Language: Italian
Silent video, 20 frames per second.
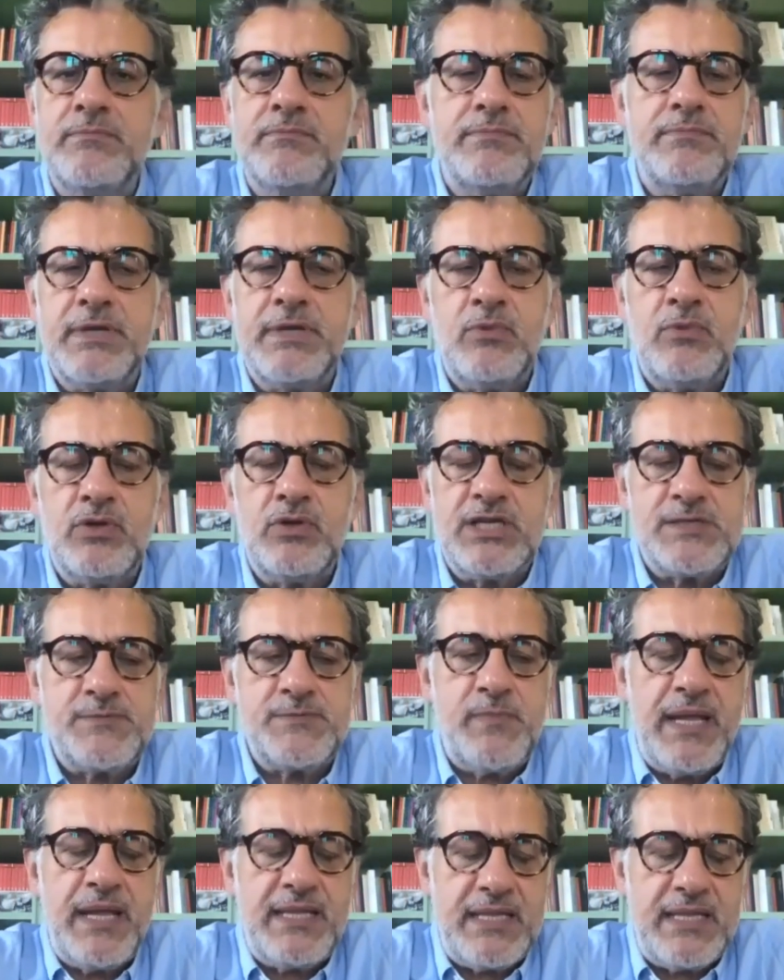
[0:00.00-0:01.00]
per molti
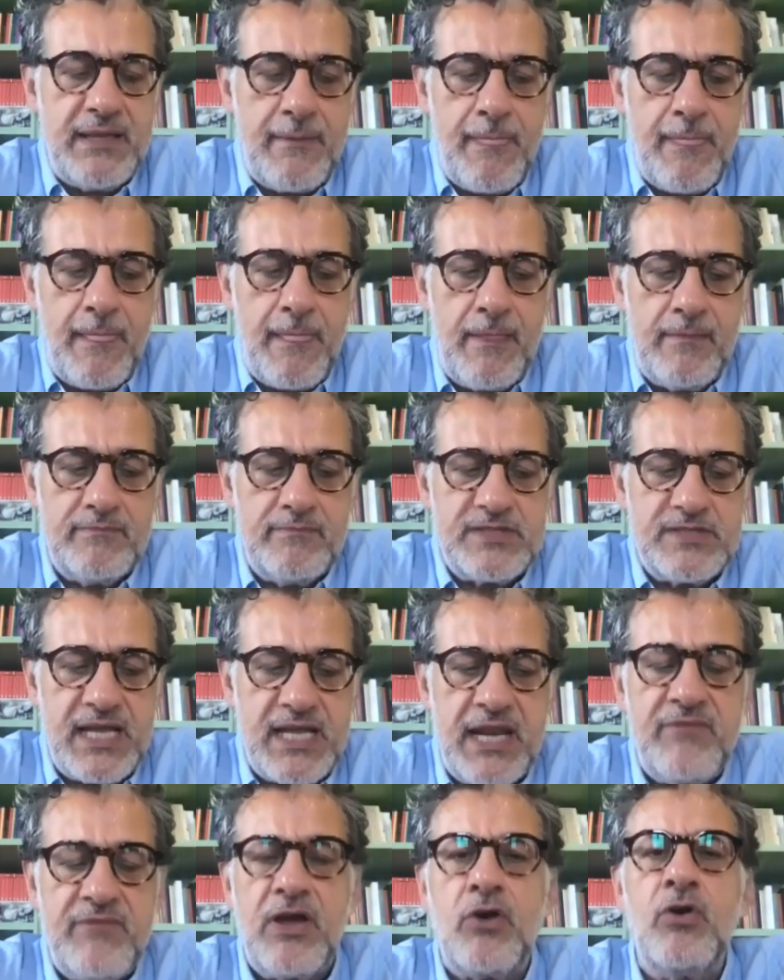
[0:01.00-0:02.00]
aspetti mh, mm,
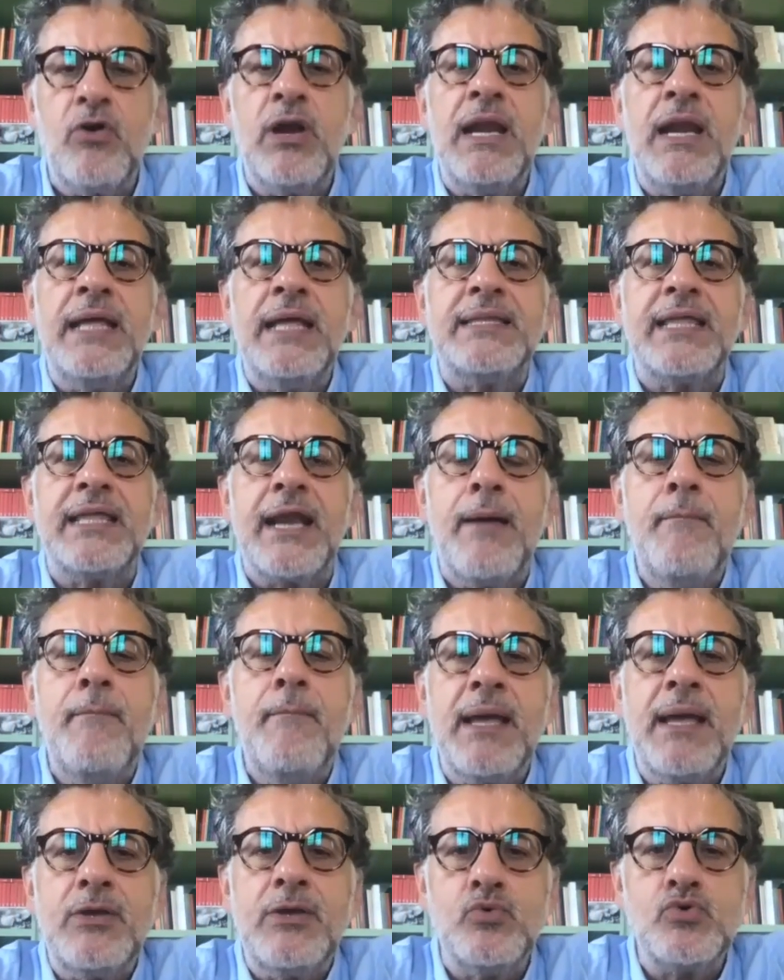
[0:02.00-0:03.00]
scrive con la lettera
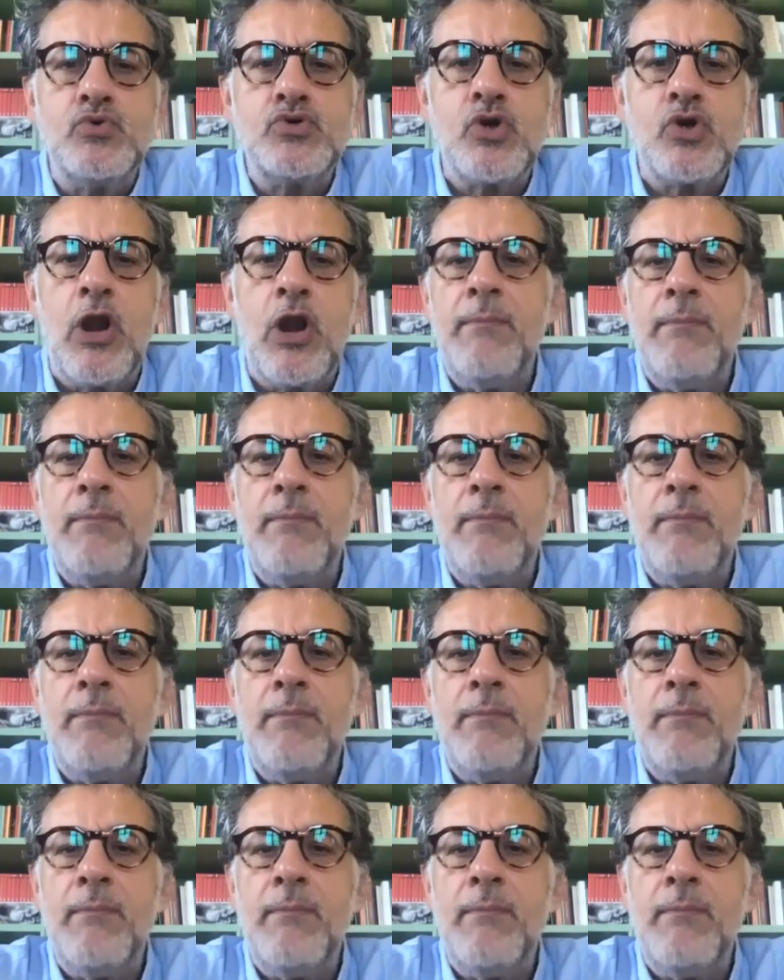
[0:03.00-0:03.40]
maiuscola,